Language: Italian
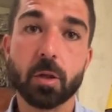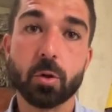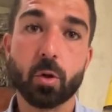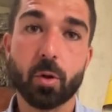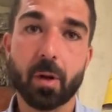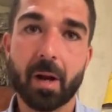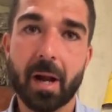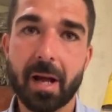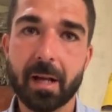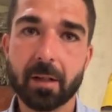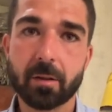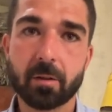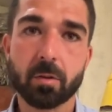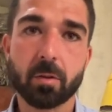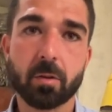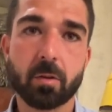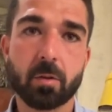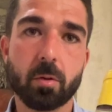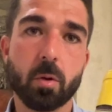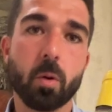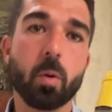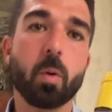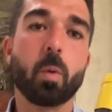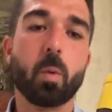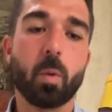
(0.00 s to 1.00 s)
dorato
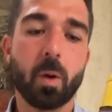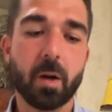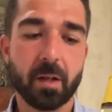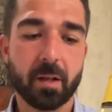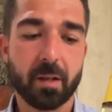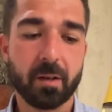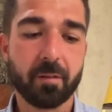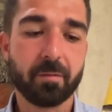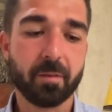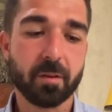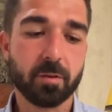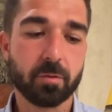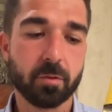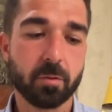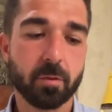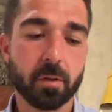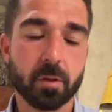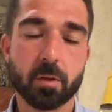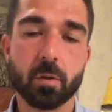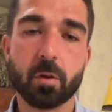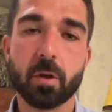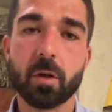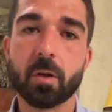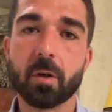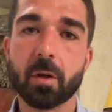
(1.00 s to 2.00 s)
con qualche riflesso
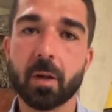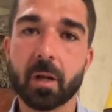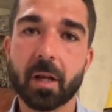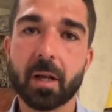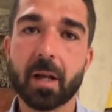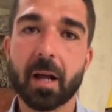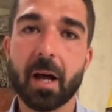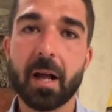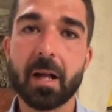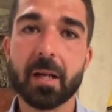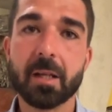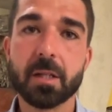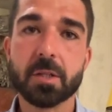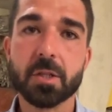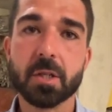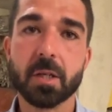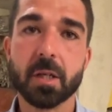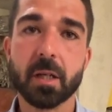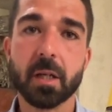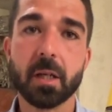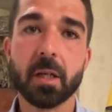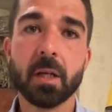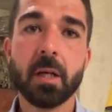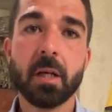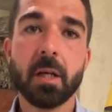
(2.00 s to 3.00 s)
verdolino nel
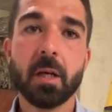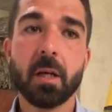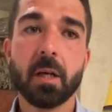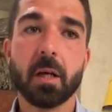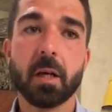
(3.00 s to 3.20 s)
calice.